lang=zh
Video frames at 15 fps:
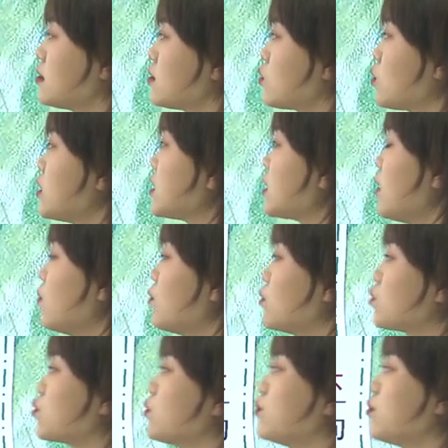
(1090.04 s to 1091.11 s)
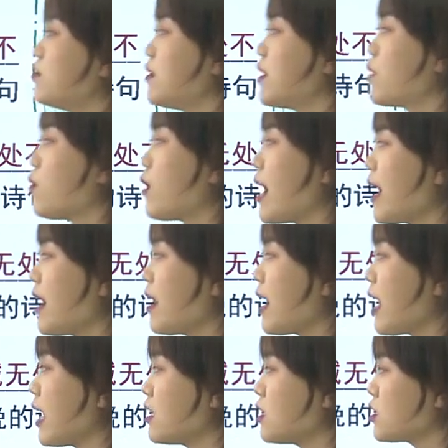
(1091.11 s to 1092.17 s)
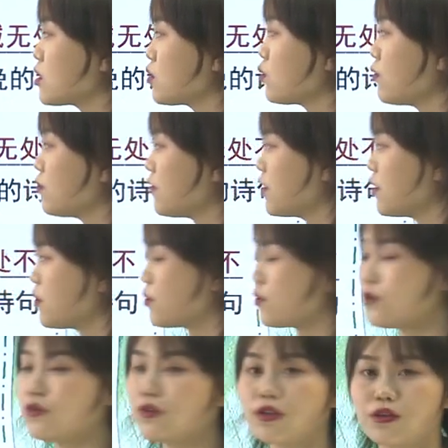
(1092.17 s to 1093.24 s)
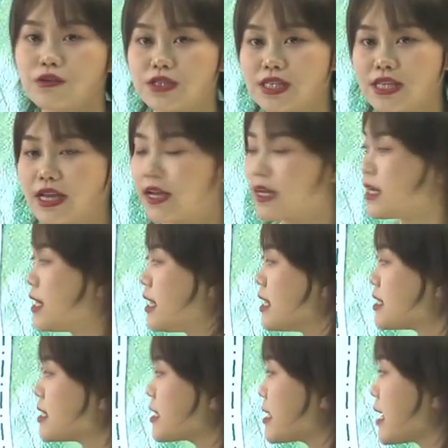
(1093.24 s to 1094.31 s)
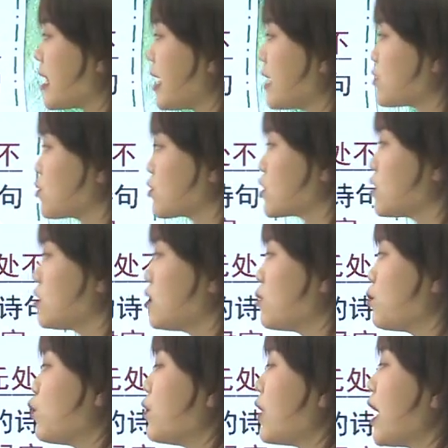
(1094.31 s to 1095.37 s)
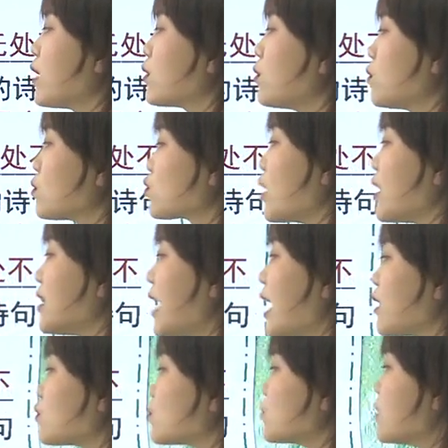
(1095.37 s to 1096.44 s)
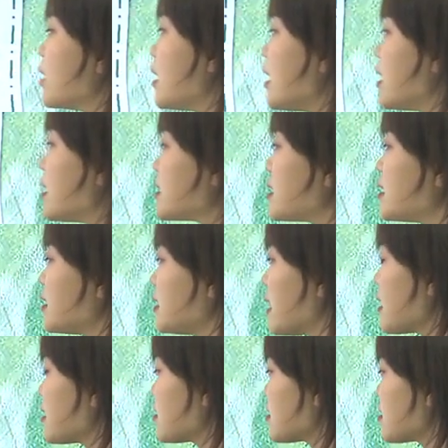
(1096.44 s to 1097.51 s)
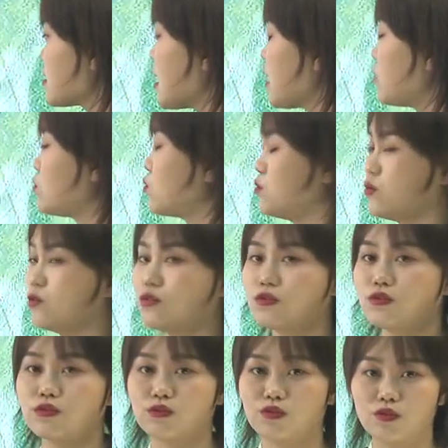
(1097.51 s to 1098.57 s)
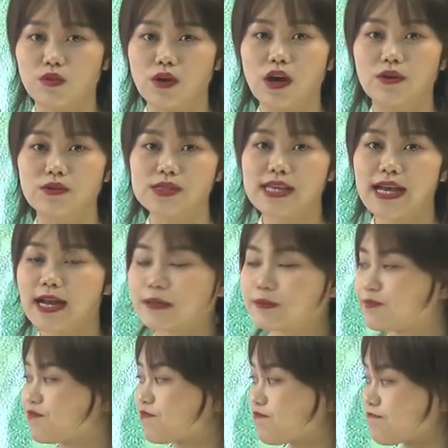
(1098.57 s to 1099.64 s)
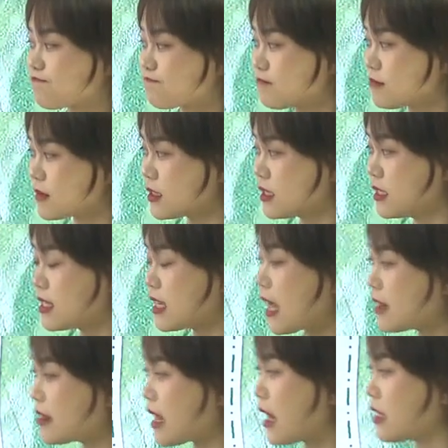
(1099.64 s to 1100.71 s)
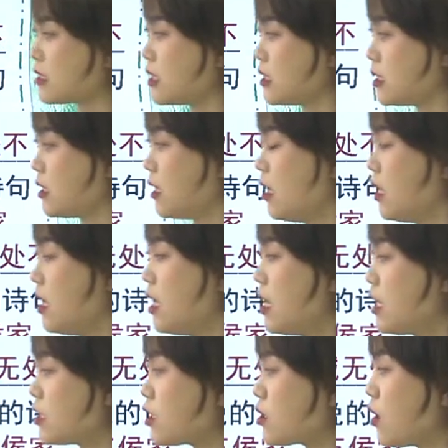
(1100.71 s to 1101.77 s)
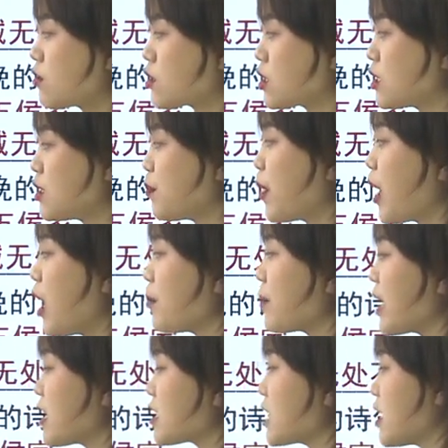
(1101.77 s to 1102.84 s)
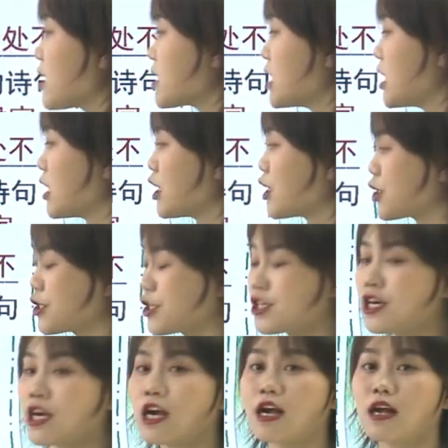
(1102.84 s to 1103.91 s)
春城无处不飞花，寒食东风御柳斜，接下来就是日暮汉宫传蜡烛，轻烟散入五侯家。再看第二题，这首诗表面上写的是